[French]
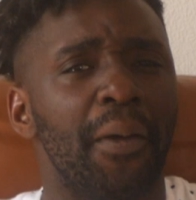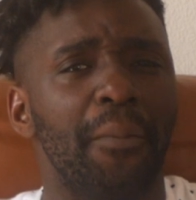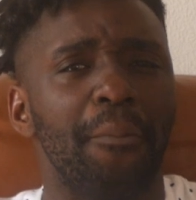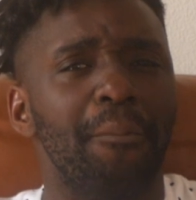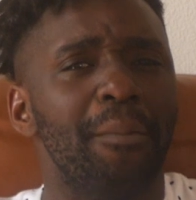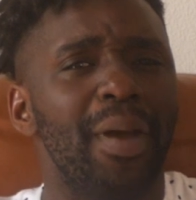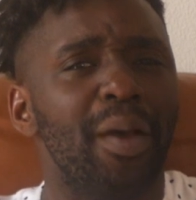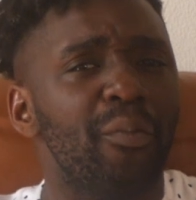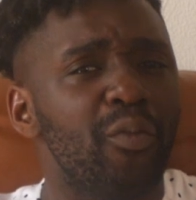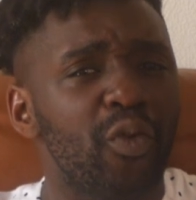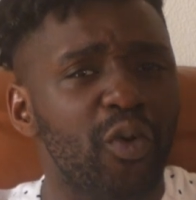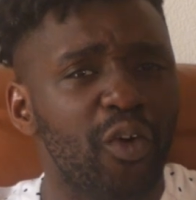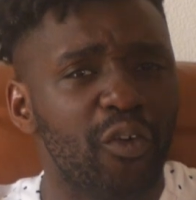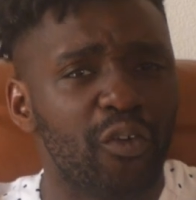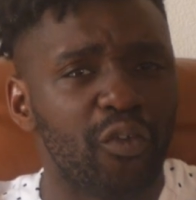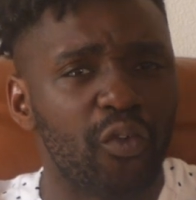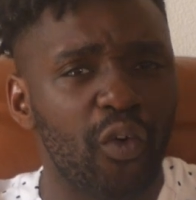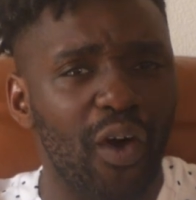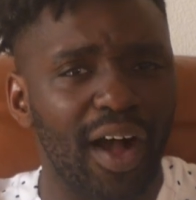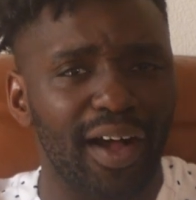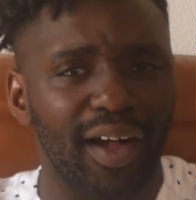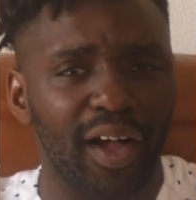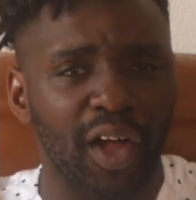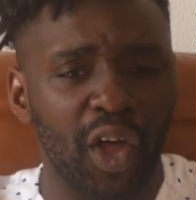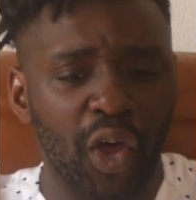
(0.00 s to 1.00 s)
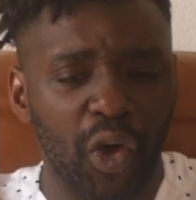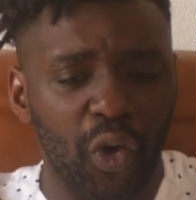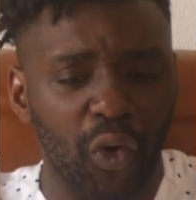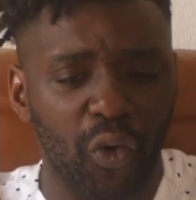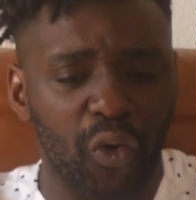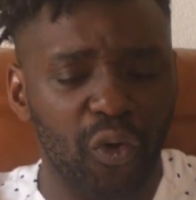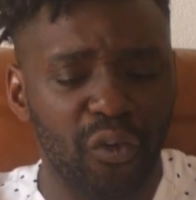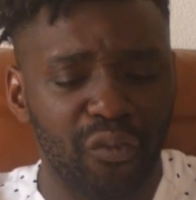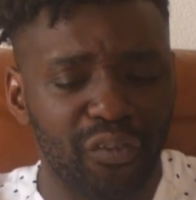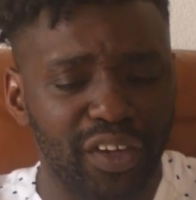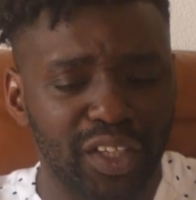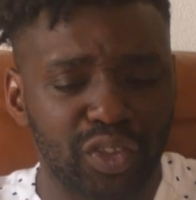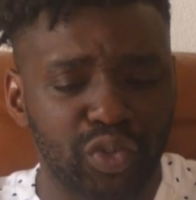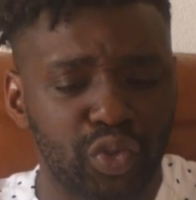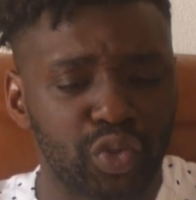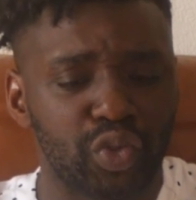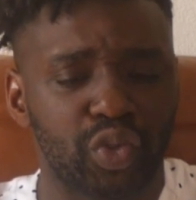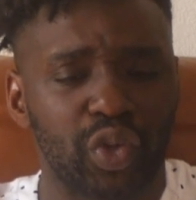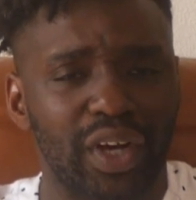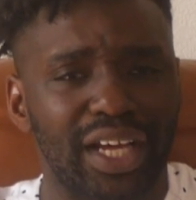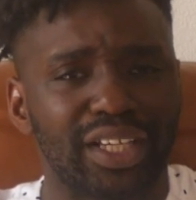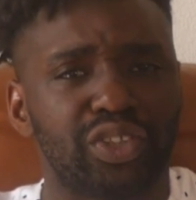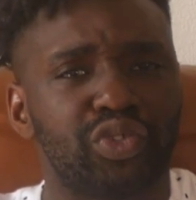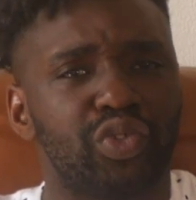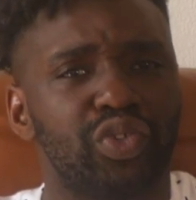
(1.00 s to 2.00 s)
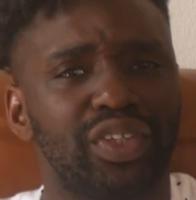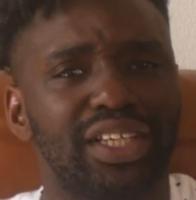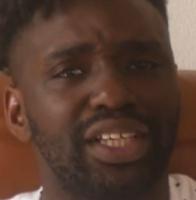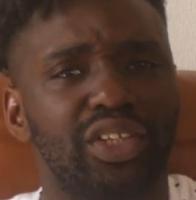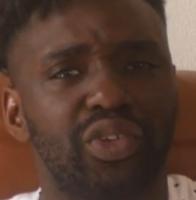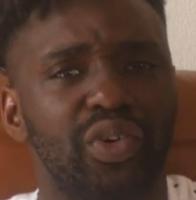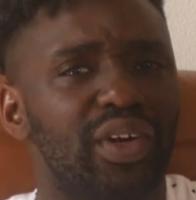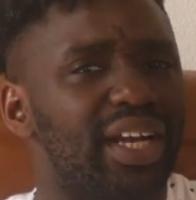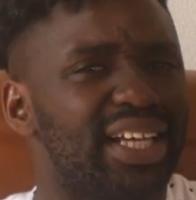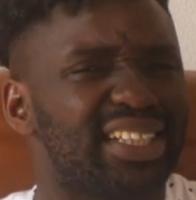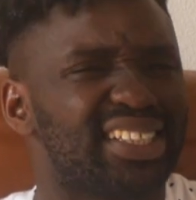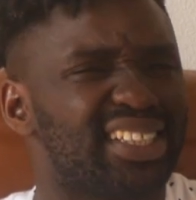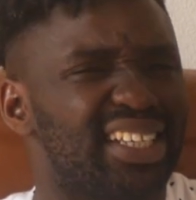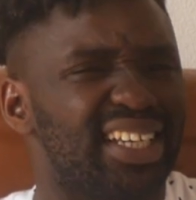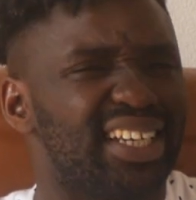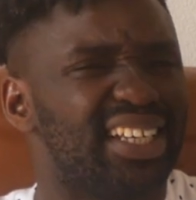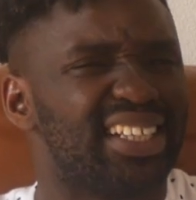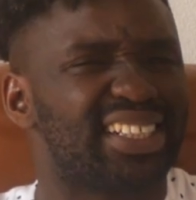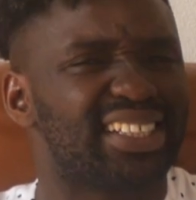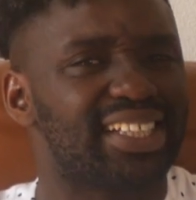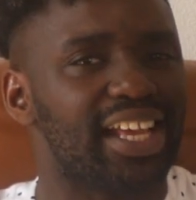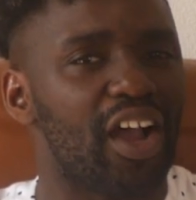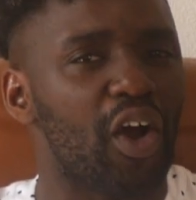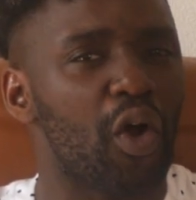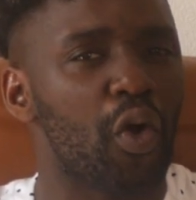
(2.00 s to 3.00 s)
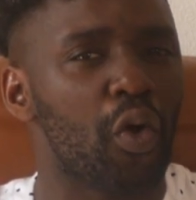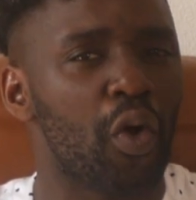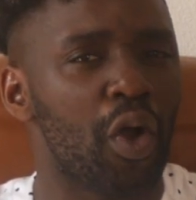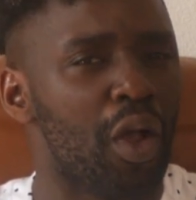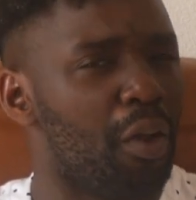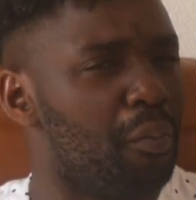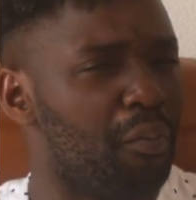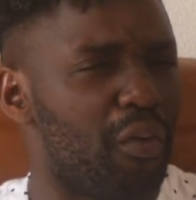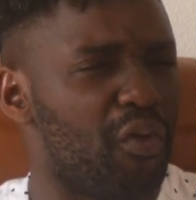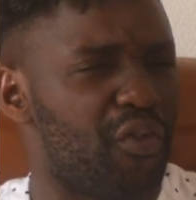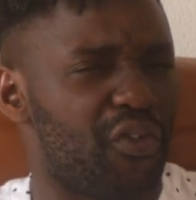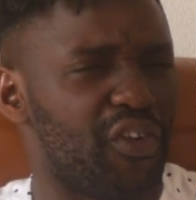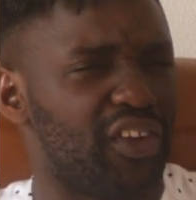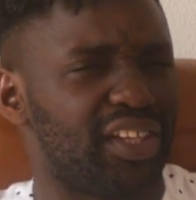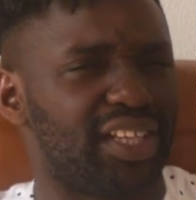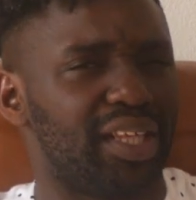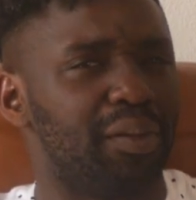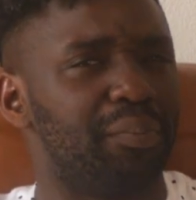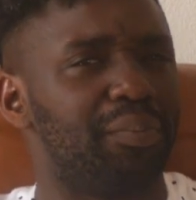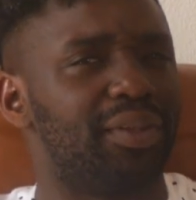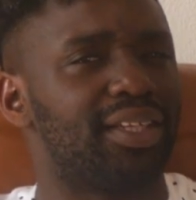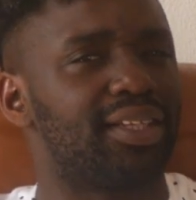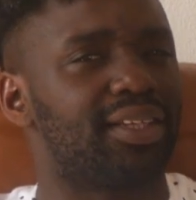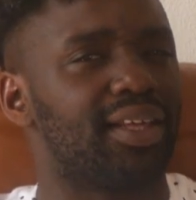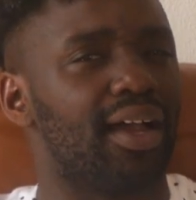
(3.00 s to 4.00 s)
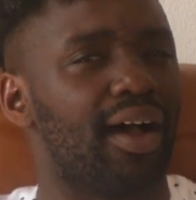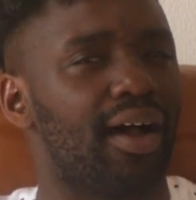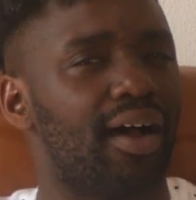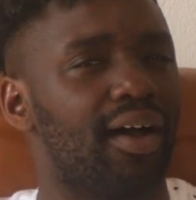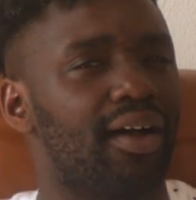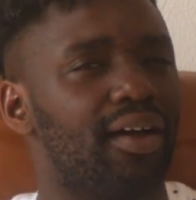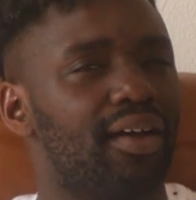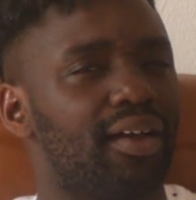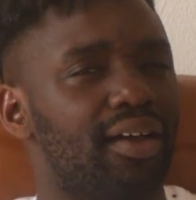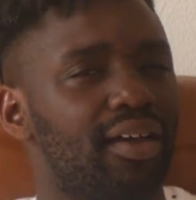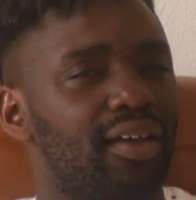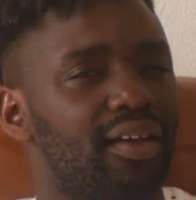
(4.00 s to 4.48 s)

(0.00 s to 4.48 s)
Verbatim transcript: Même le voir revêtu de la tunique de la Seleção me faisait bizarre.